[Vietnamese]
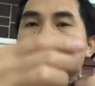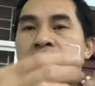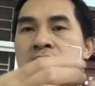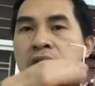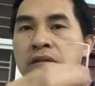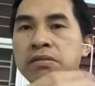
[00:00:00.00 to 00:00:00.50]

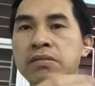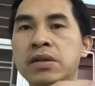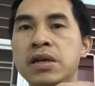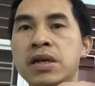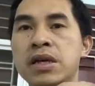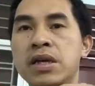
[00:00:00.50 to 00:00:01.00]
xong
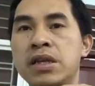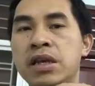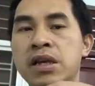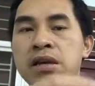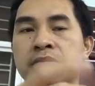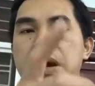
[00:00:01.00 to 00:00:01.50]

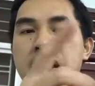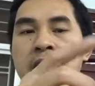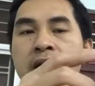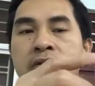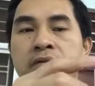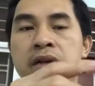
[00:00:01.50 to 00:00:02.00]
thì các bạn
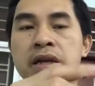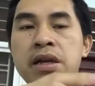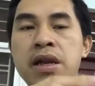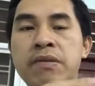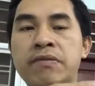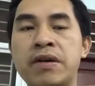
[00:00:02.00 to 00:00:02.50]
cũng lại
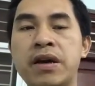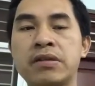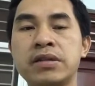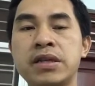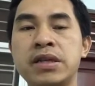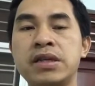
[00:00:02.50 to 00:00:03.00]
lắp
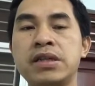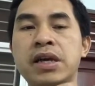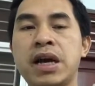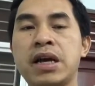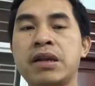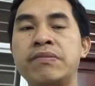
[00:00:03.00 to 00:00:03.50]
vào rất đơn
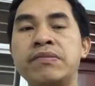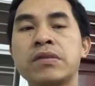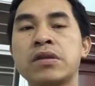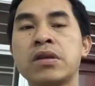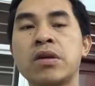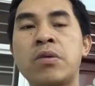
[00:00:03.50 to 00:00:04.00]
giản.
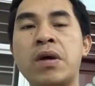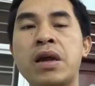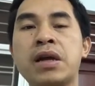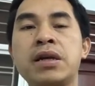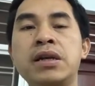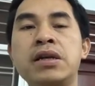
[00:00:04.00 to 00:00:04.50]
Hoặc
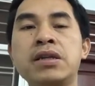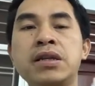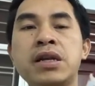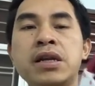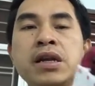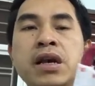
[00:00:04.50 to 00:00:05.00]
là cỡ lớn
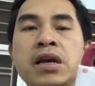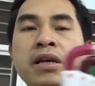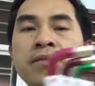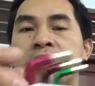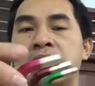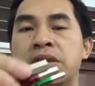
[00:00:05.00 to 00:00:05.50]
nhất là
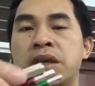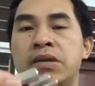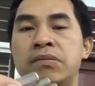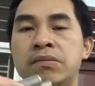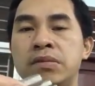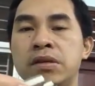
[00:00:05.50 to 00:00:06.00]
cỡ màu
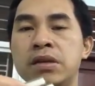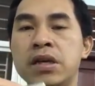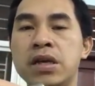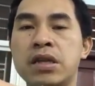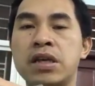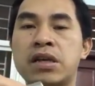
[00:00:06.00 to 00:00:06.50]
tím
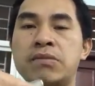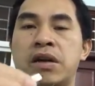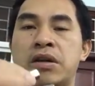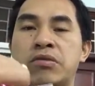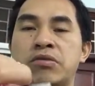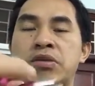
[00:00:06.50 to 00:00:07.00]
thì các
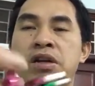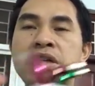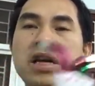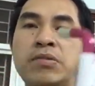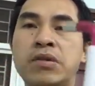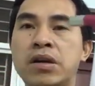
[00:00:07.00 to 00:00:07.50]
bạn cũng xoay
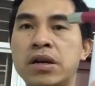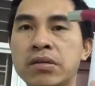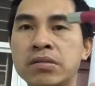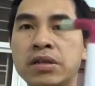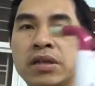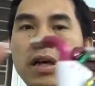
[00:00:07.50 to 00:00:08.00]
ra một
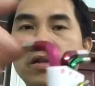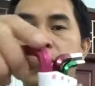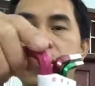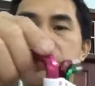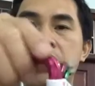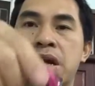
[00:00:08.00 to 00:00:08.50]
góc như này
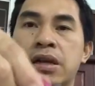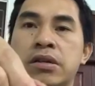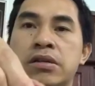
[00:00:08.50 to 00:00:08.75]
rồi các bạn